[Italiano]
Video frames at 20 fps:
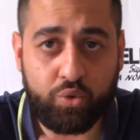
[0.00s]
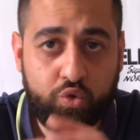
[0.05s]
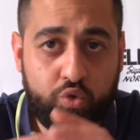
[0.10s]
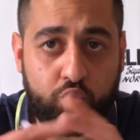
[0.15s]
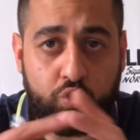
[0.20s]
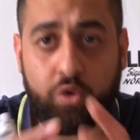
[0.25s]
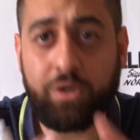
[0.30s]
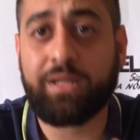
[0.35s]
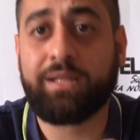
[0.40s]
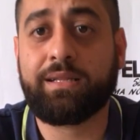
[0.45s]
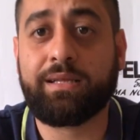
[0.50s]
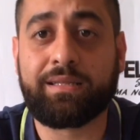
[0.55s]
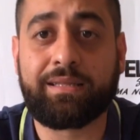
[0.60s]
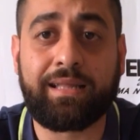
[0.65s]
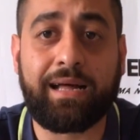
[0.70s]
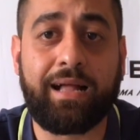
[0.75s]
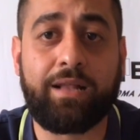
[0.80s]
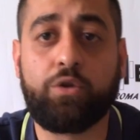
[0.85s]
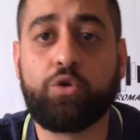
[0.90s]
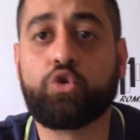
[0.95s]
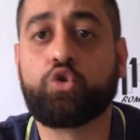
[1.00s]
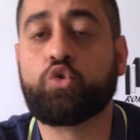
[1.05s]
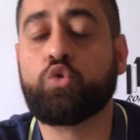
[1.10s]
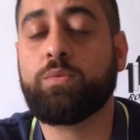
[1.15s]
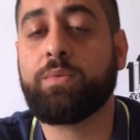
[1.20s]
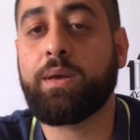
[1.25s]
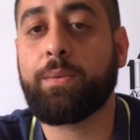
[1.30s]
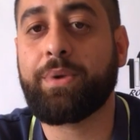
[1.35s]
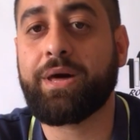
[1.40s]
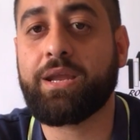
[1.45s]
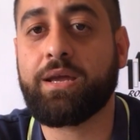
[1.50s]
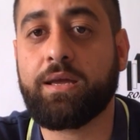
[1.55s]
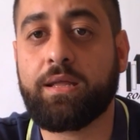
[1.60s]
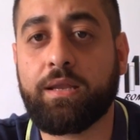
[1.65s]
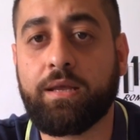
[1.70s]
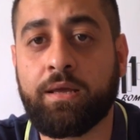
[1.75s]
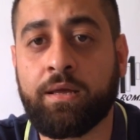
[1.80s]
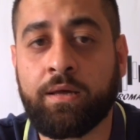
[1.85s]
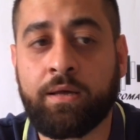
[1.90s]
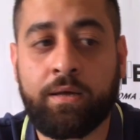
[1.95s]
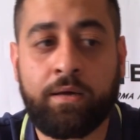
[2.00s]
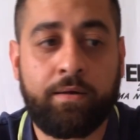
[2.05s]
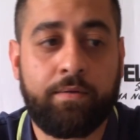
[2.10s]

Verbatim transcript: su nel dettaglio sui miei pareri,